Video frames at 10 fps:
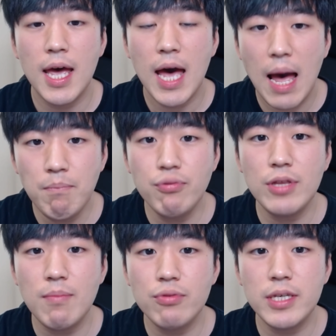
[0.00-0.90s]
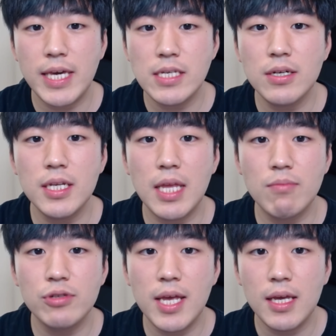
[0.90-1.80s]
한 분한 한 분이 계셨기
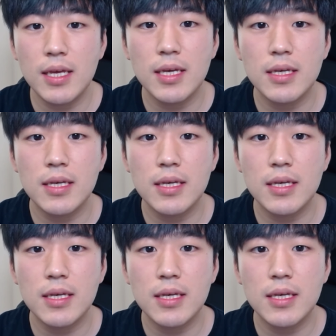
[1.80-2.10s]
때문에